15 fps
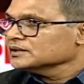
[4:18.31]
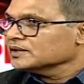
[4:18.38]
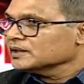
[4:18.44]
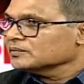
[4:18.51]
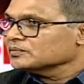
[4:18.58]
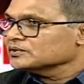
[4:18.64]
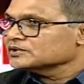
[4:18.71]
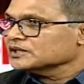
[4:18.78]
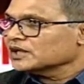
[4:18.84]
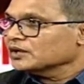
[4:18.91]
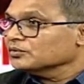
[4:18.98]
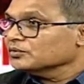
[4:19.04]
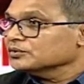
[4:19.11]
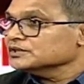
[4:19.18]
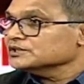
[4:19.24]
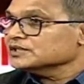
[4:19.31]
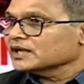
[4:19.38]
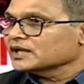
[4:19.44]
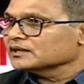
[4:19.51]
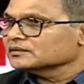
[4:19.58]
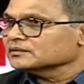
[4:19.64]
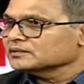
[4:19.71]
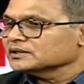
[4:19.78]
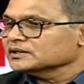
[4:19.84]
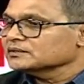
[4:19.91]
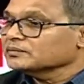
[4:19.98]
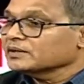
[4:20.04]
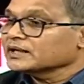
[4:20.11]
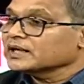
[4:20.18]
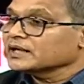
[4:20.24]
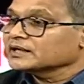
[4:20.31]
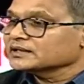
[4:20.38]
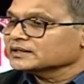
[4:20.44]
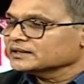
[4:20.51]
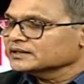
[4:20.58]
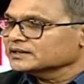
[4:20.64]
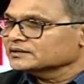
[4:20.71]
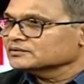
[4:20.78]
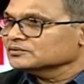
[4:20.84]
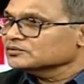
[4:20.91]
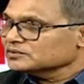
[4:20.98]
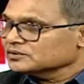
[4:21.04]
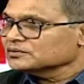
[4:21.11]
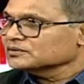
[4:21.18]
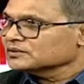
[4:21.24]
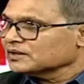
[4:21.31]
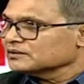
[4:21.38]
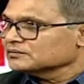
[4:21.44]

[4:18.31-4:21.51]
তারপর চা ওই চা বলে ভাই আরেকটা দেন ও একটু